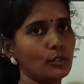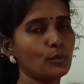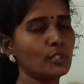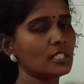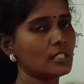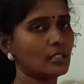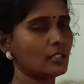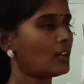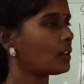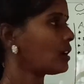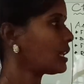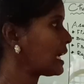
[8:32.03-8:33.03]

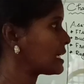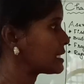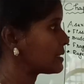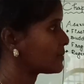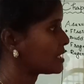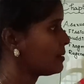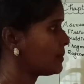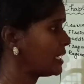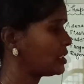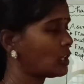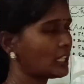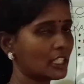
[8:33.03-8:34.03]
யூனிசெல்லுலார் ஆர்கானிசம்ஸில்
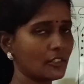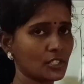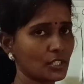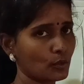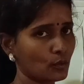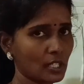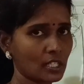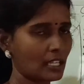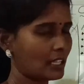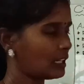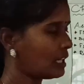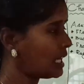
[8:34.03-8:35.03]
மைட்டாட்டிக் டிவிஷன் கூட
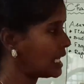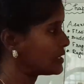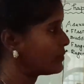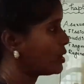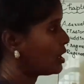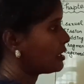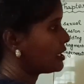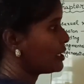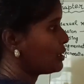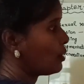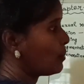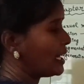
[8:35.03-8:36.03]
நடக்கலாம் ஆஸ் வி
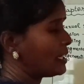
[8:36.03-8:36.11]
ஆல்ரெடி நோ